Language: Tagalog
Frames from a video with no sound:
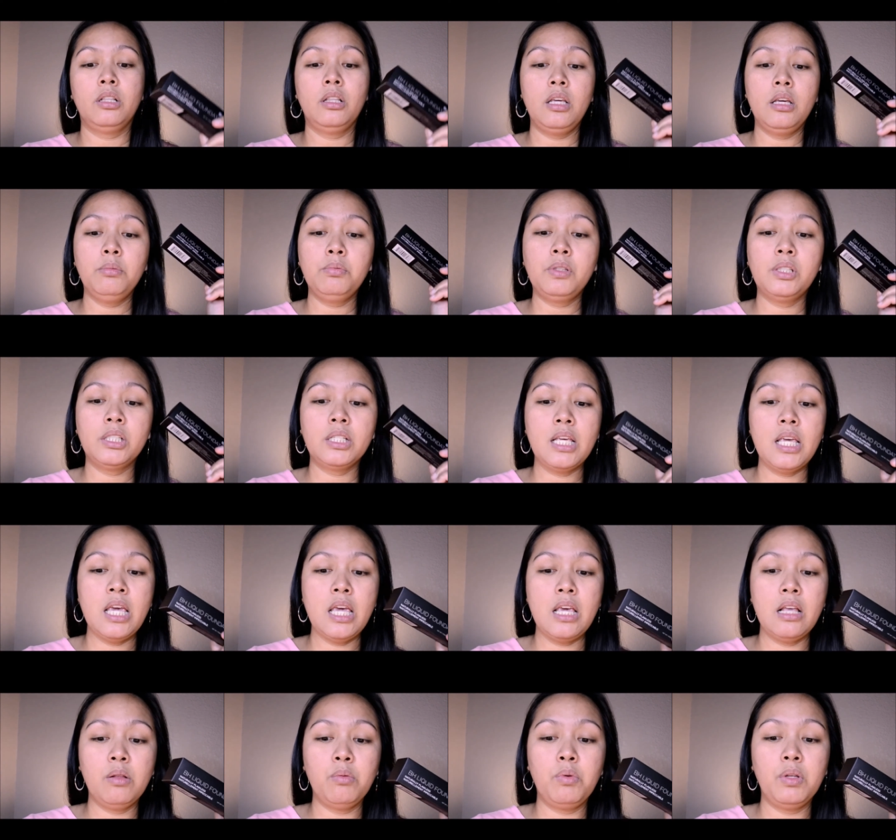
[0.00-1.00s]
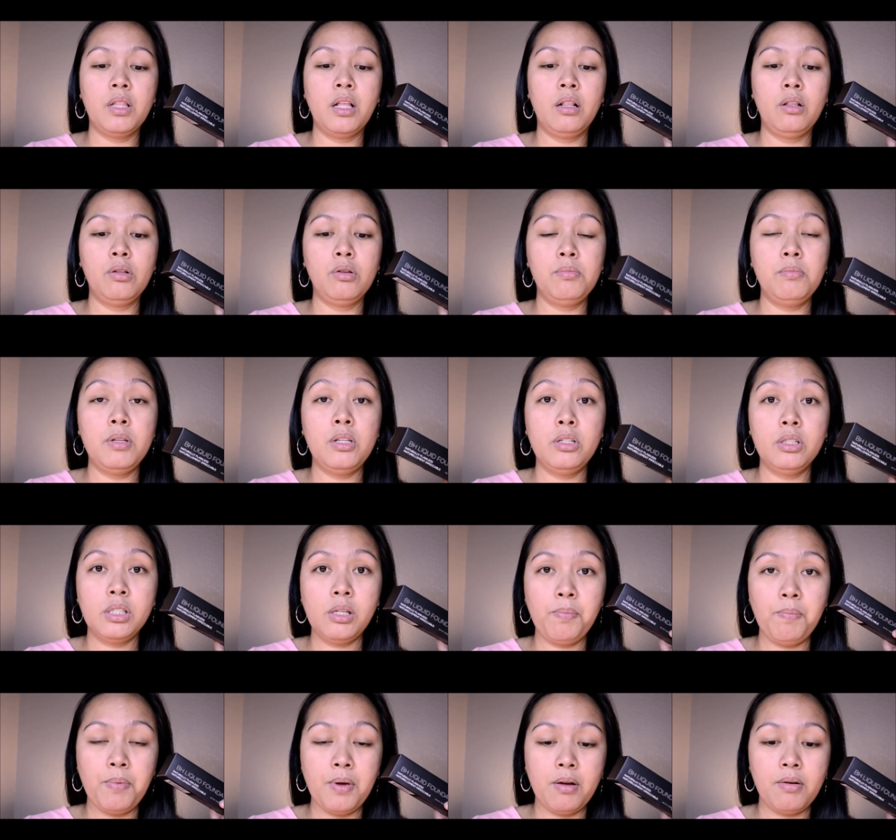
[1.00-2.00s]
leaves skin with a luminous
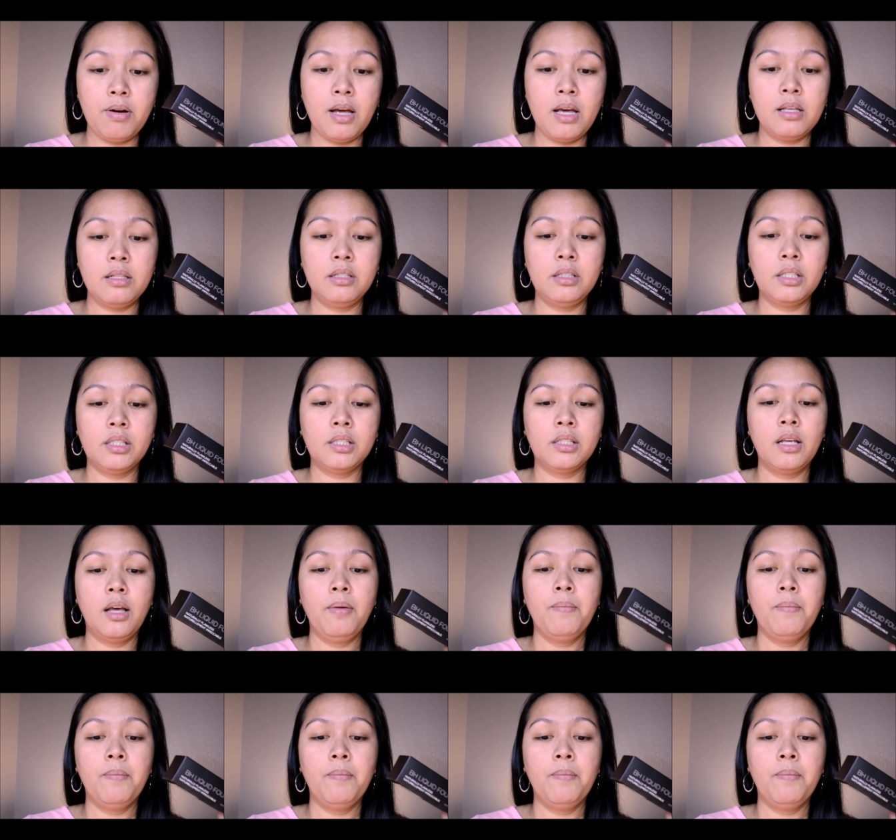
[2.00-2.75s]
appearance,